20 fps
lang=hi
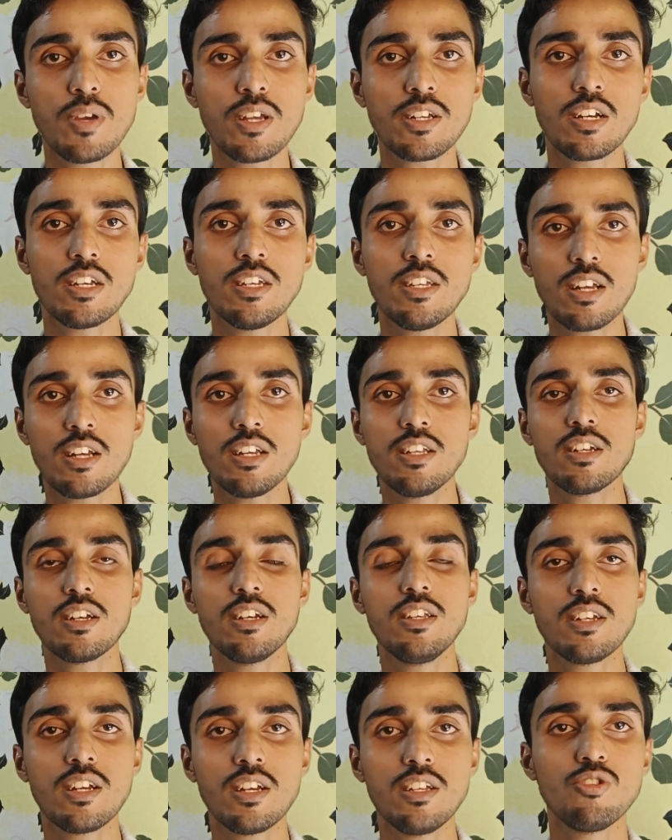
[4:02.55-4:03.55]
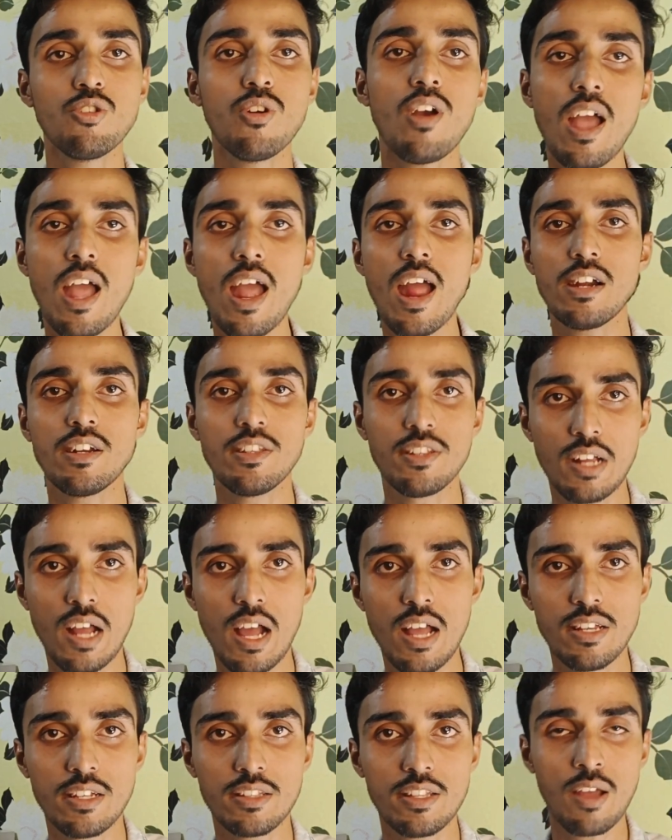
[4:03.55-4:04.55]
बीच में कहीं कहीं कहीं कहीं जो है ऐड
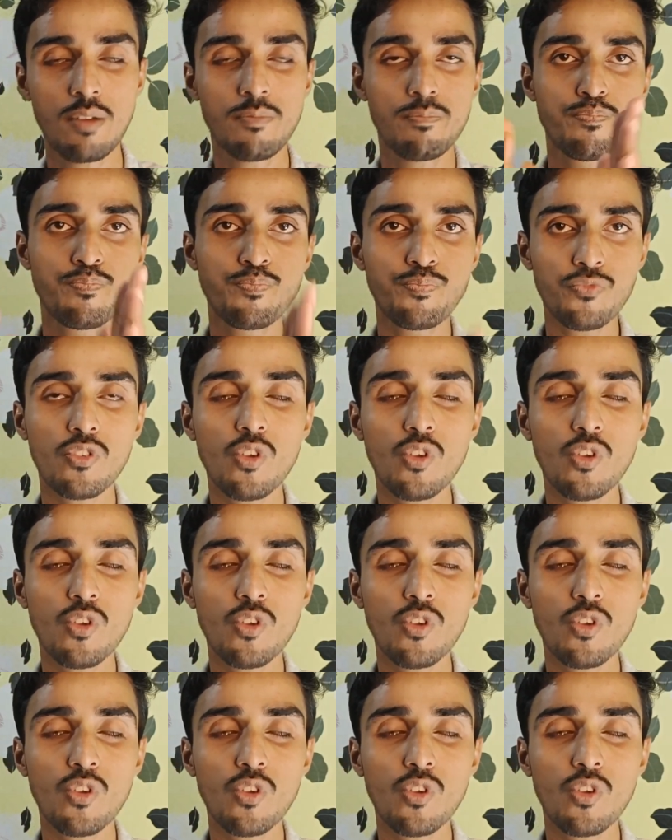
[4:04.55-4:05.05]
दिखाया जाता है